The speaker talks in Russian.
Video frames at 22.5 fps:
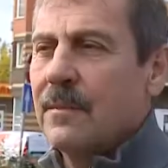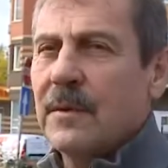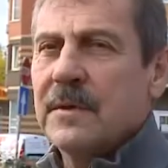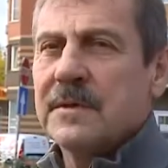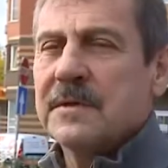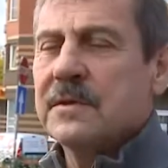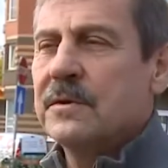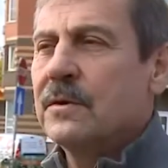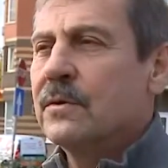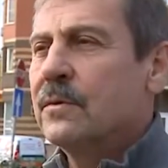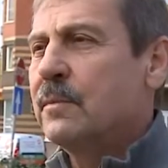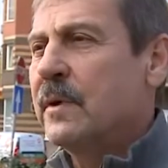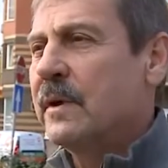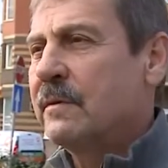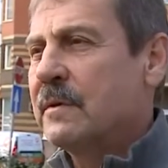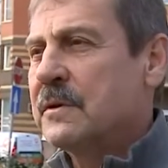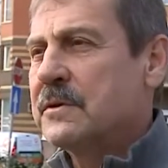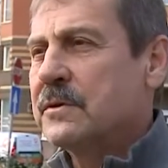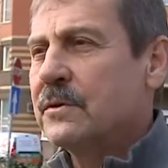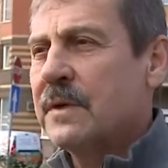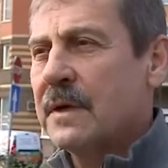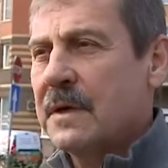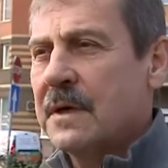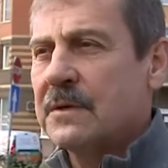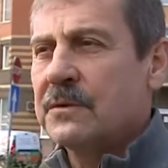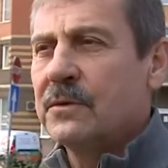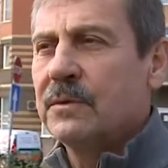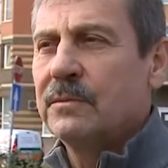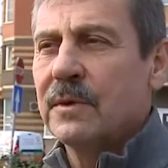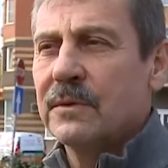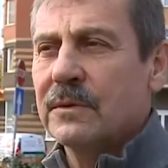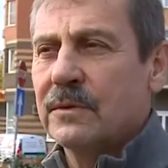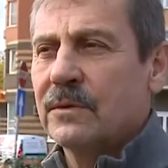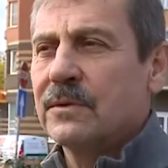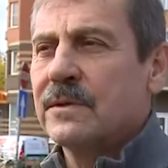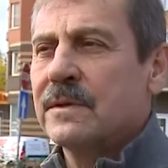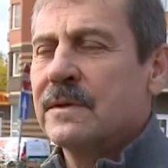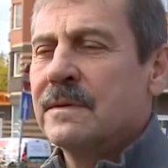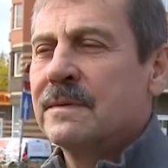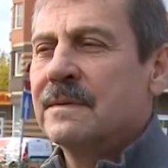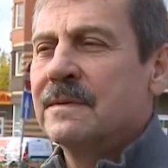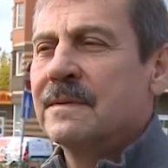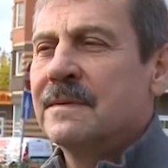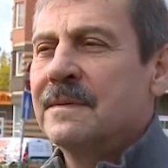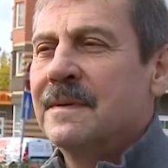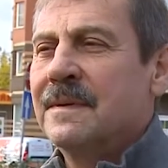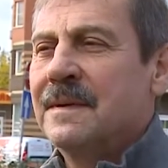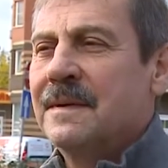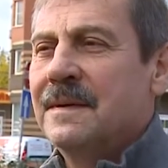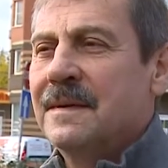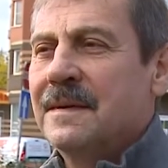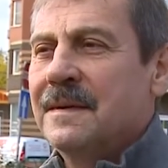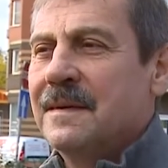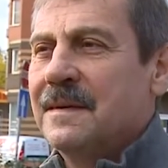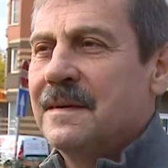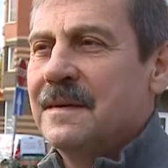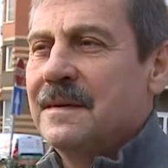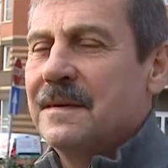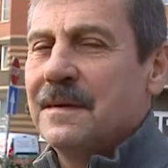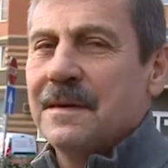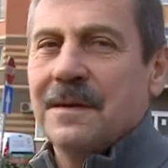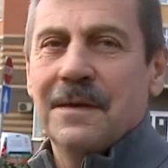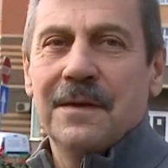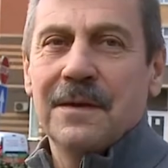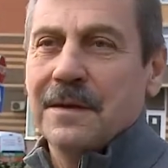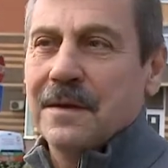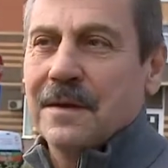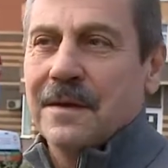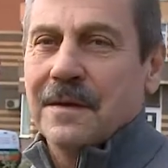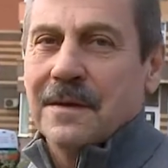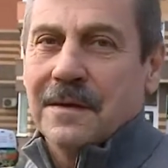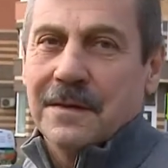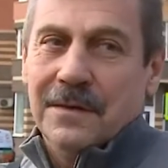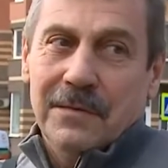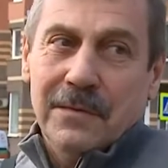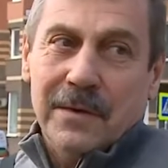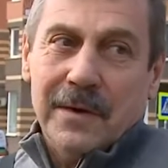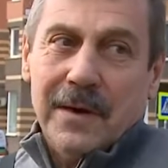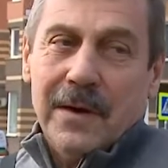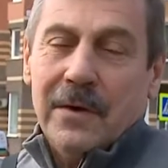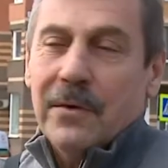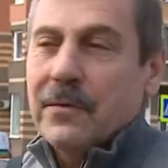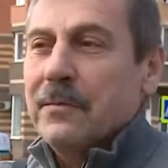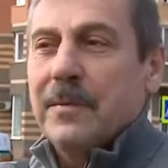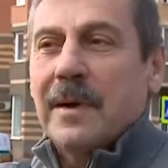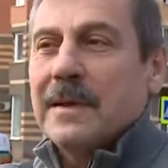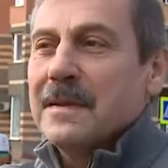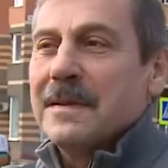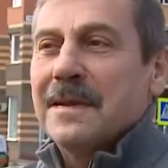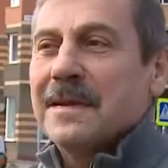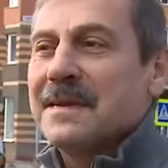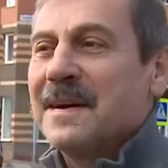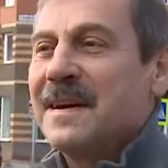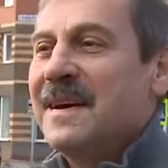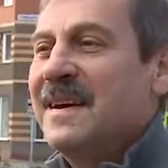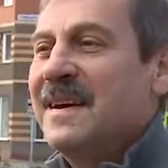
пенсию перевожу на карту МИР тоже. Э, э, доверяю. И доверяю вполне, да.